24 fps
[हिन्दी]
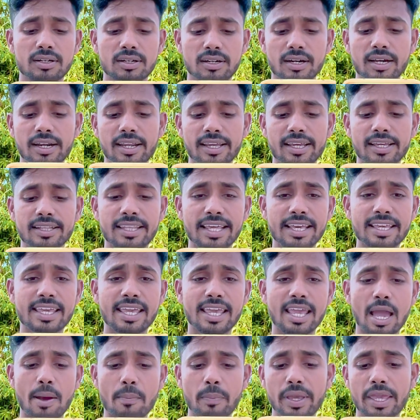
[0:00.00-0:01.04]
करेंगे देखिए
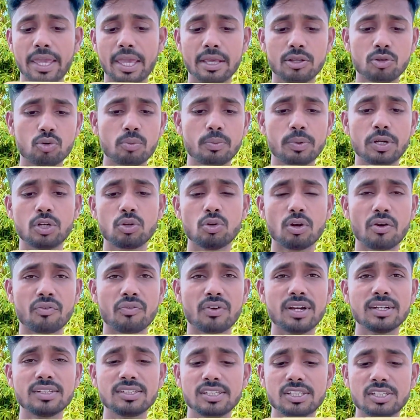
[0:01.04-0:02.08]
यहाँ पे ये जो वीडियो है
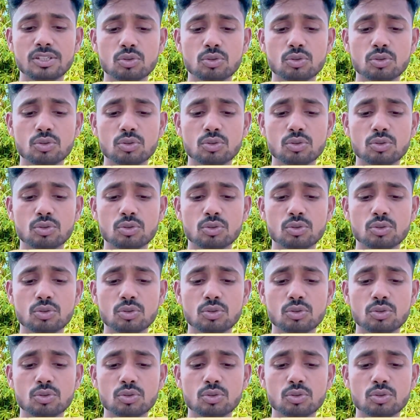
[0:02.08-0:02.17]
फ्रेंड्स